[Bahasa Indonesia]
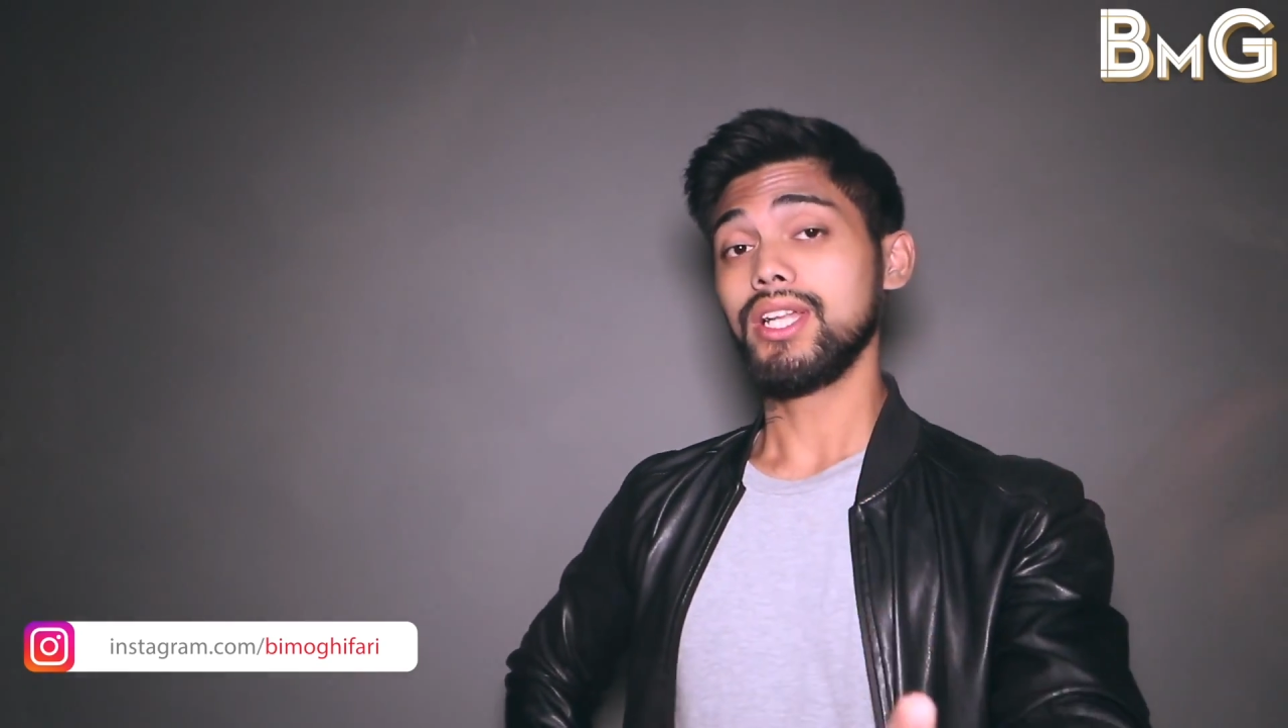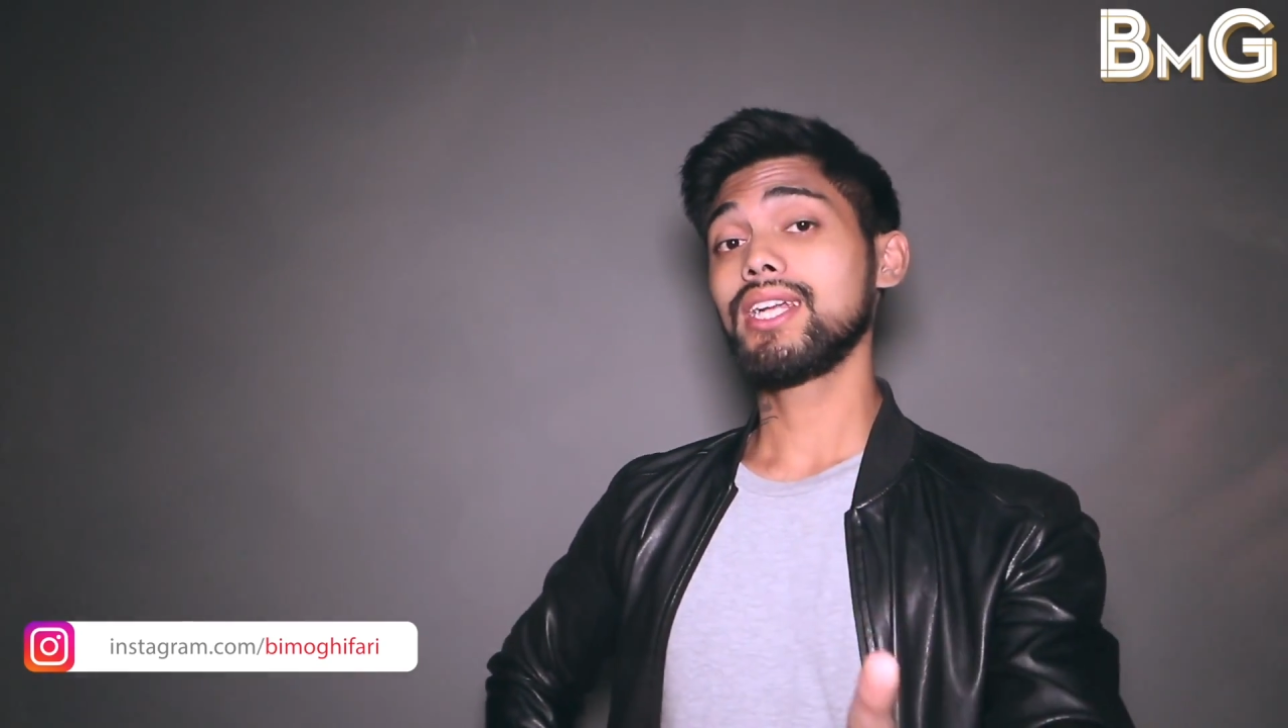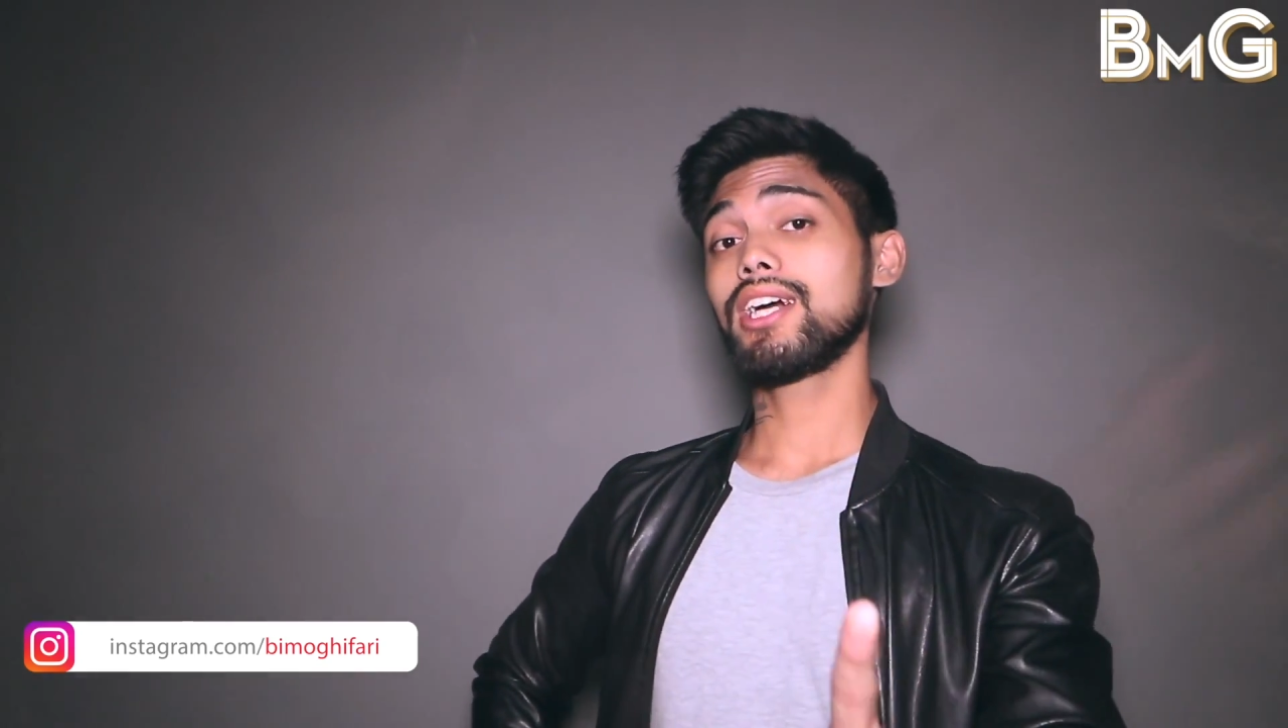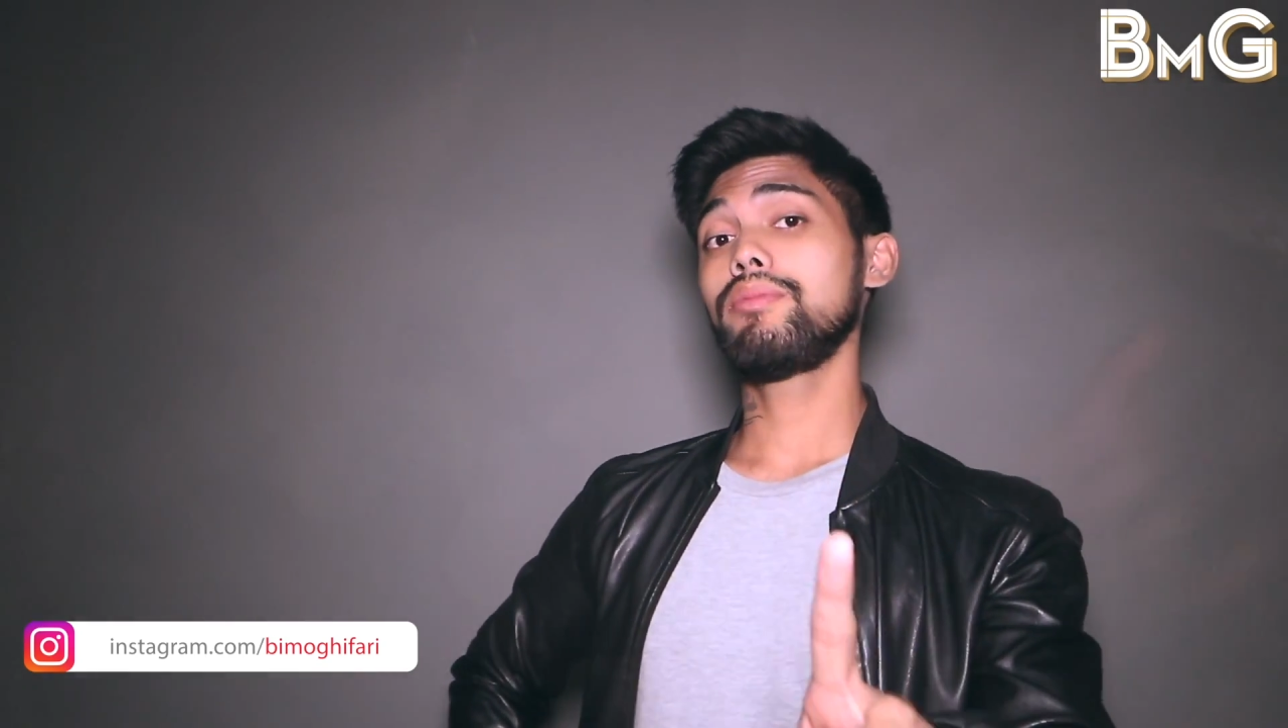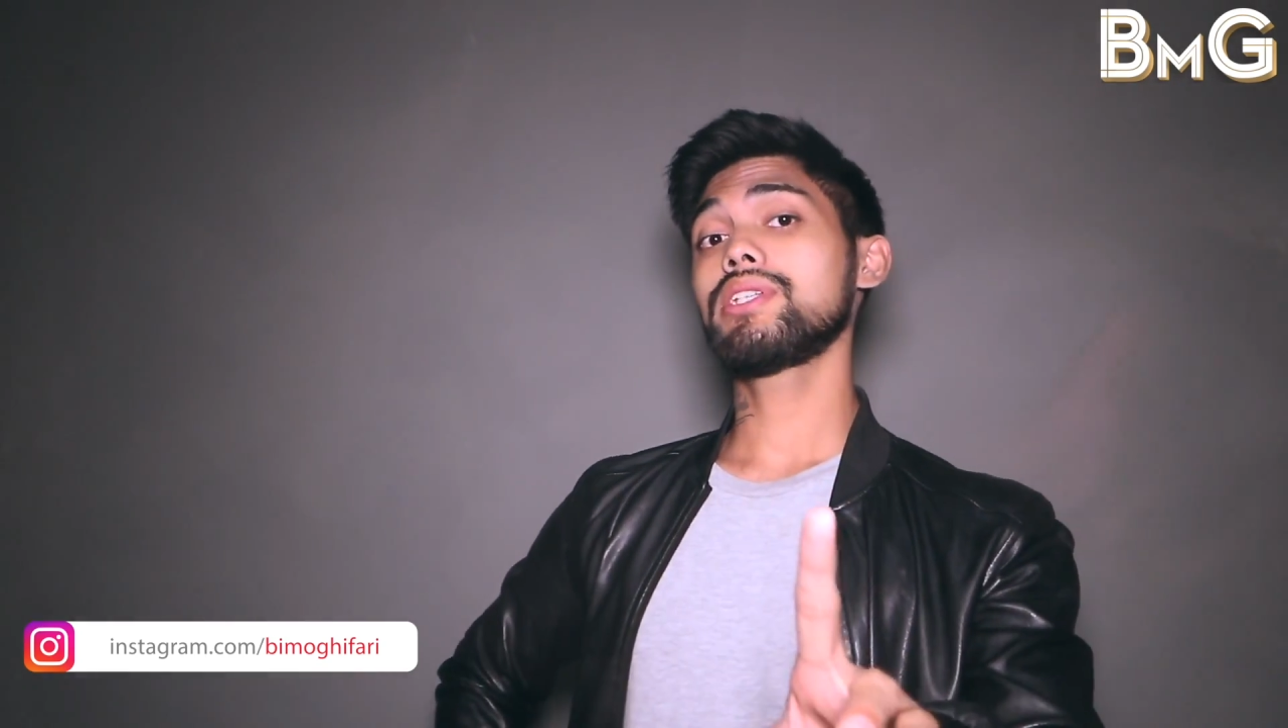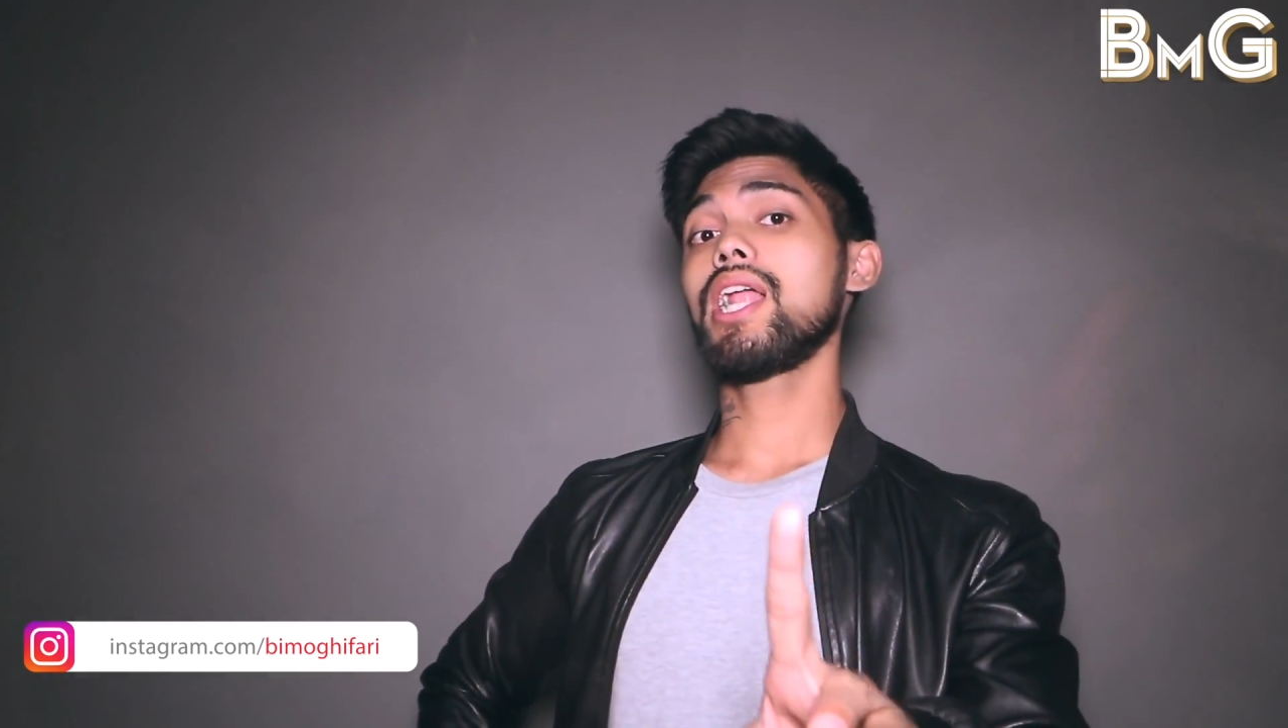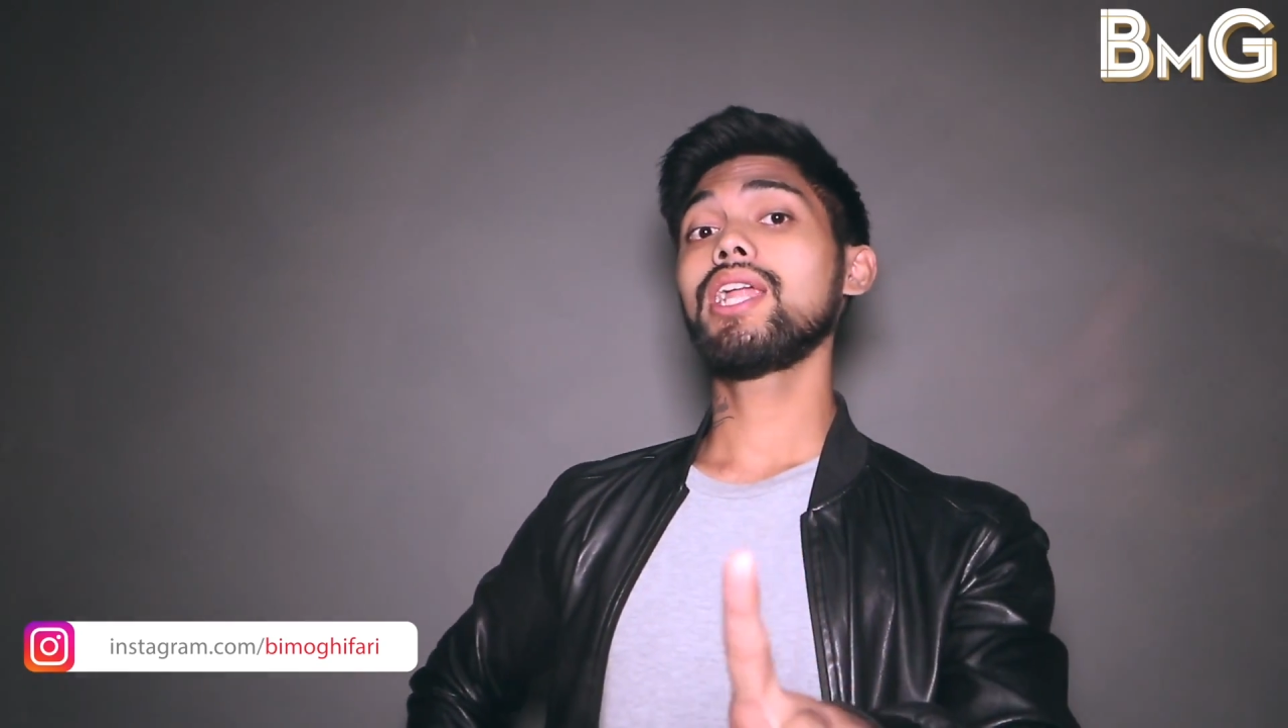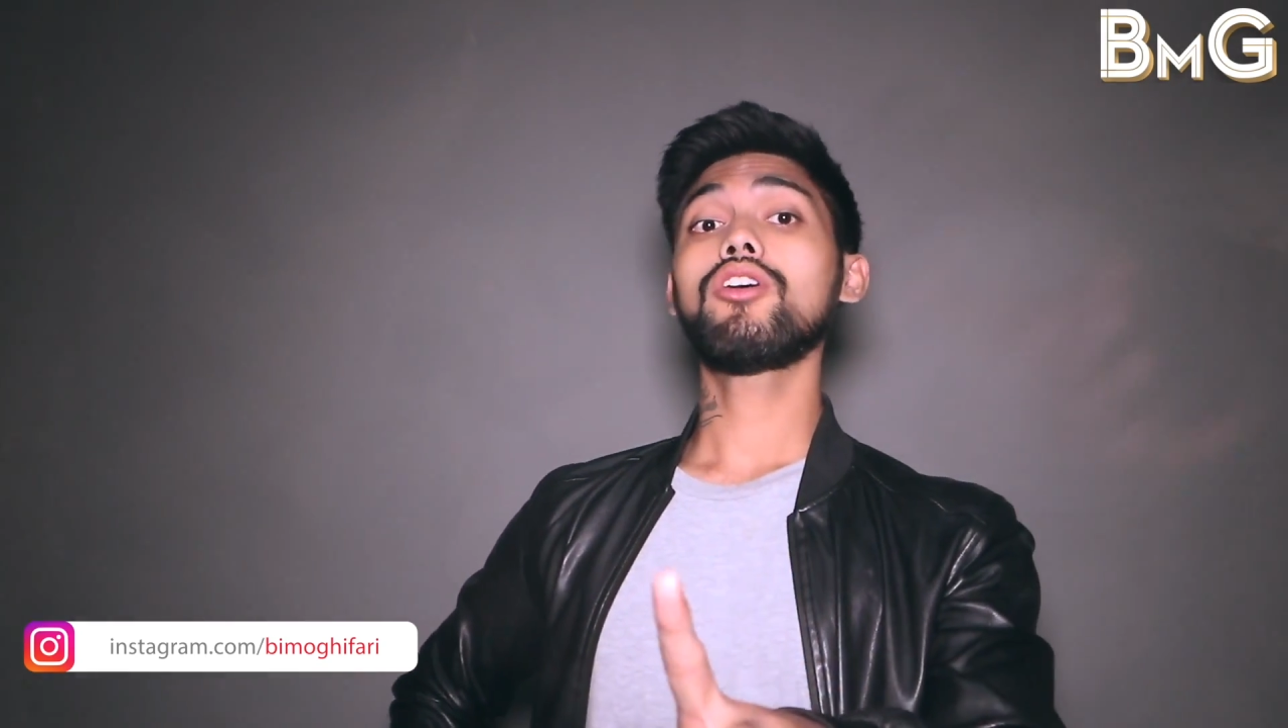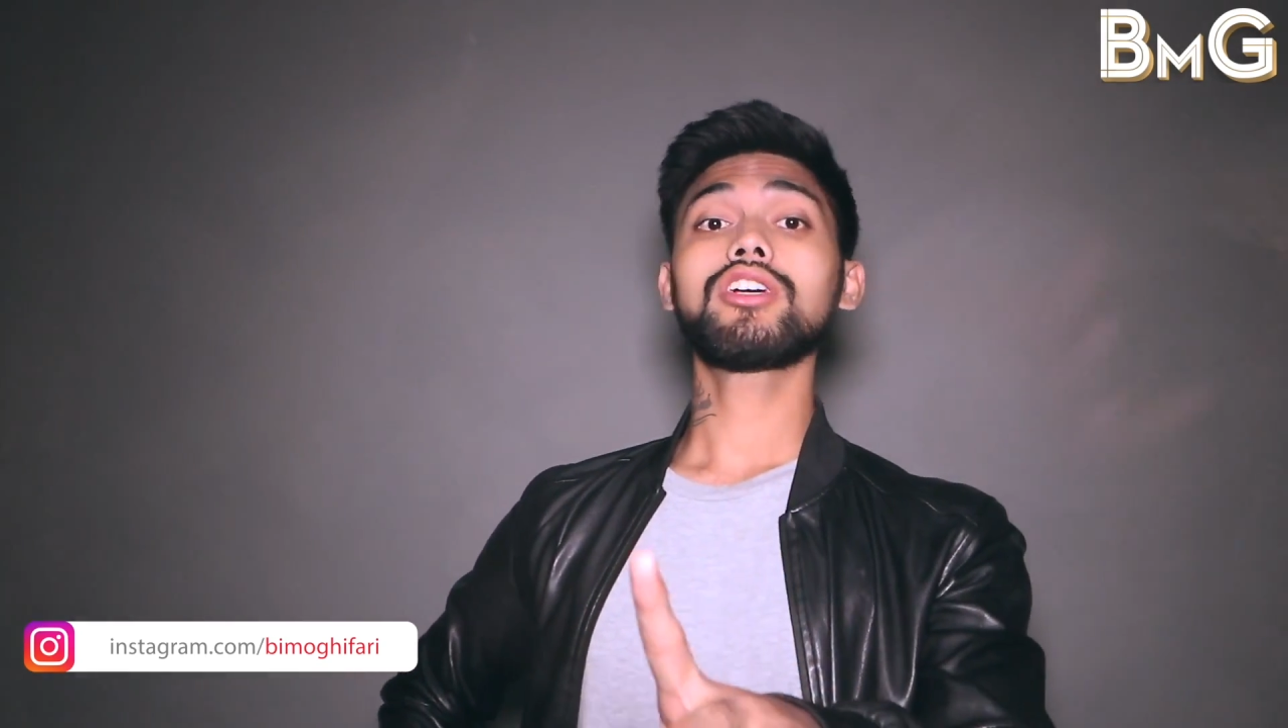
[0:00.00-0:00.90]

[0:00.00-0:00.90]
dan kalau misalnya ada